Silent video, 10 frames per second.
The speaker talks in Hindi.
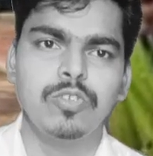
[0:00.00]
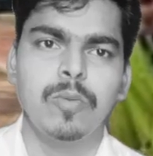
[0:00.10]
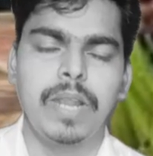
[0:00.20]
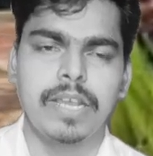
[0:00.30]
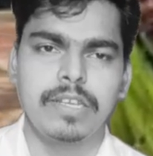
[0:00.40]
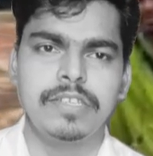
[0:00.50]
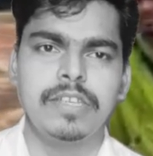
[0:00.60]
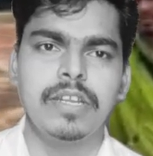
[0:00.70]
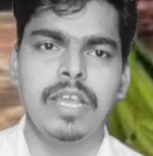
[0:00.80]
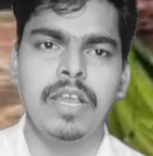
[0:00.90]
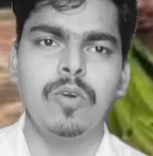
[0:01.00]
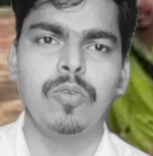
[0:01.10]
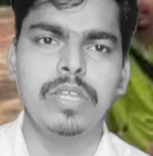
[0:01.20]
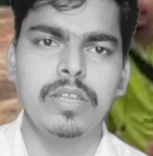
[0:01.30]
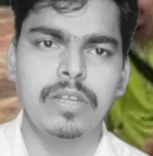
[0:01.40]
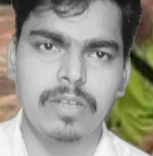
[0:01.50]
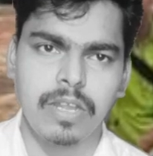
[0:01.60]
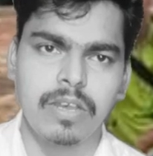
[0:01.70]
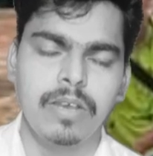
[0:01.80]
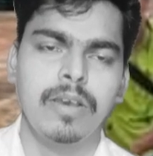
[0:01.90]
जो ब्लैक लिस्टेड है उसे
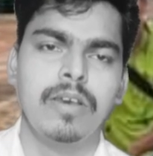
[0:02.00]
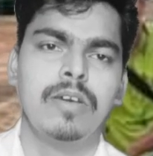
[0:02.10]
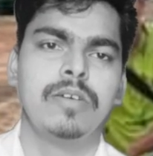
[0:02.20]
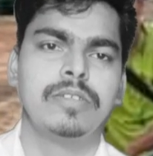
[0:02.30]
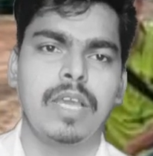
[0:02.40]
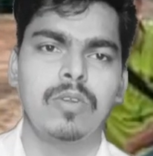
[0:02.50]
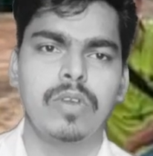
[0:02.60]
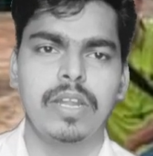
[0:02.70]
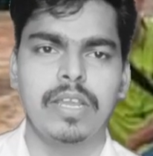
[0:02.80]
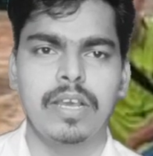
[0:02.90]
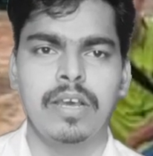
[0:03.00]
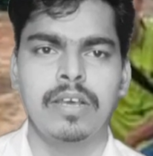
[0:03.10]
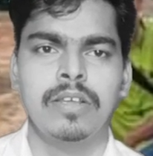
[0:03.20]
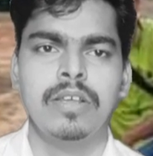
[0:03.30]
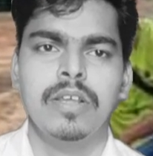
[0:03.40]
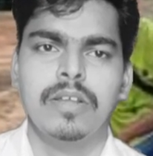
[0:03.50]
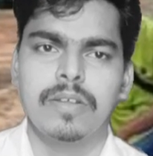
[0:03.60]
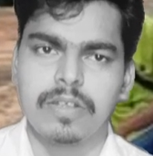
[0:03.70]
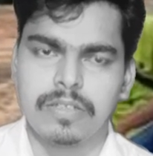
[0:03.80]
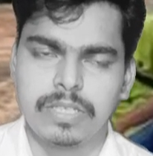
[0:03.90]
चालू करने का
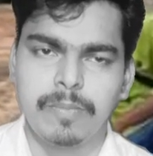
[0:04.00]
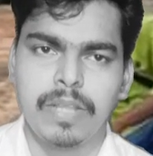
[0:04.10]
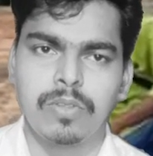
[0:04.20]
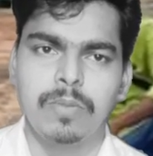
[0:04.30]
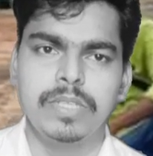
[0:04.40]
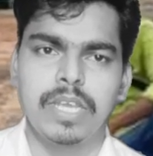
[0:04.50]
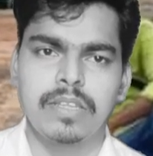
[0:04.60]
जिम्मा सौंप दिया